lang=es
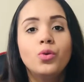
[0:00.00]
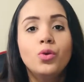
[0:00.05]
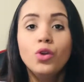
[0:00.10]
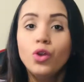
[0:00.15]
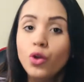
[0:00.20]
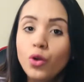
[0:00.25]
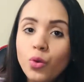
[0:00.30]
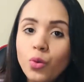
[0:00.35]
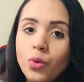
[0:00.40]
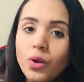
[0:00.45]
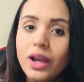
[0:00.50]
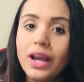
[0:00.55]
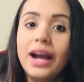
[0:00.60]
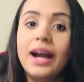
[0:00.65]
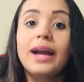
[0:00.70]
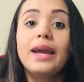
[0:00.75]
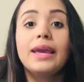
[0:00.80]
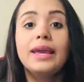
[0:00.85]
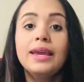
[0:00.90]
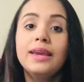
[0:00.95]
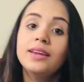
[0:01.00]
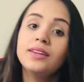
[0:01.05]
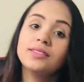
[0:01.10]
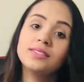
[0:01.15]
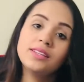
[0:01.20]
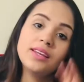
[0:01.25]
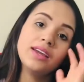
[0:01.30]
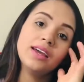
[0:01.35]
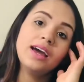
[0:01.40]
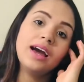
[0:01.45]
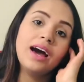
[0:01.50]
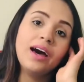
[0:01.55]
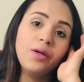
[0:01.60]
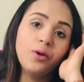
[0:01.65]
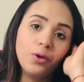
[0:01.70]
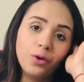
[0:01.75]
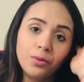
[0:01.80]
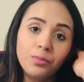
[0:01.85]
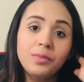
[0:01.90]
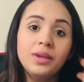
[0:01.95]
nunca irse a
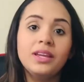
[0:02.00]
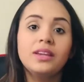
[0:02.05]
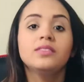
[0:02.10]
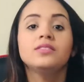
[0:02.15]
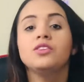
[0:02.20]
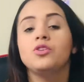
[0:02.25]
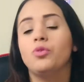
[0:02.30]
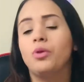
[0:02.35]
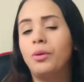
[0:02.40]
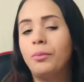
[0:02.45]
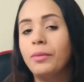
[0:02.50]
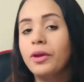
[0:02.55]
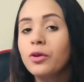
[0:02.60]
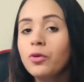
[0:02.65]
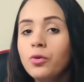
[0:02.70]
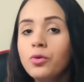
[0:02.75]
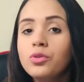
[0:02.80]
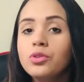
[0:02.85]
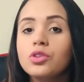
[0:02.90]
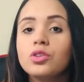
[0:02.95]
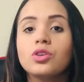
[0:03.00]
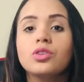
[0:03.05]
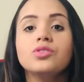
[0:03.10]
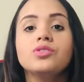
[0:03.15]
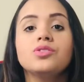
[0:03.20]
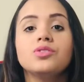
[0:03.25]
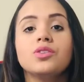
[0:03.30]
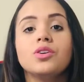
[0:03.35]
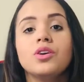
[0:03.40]
dormir si duermen juntos,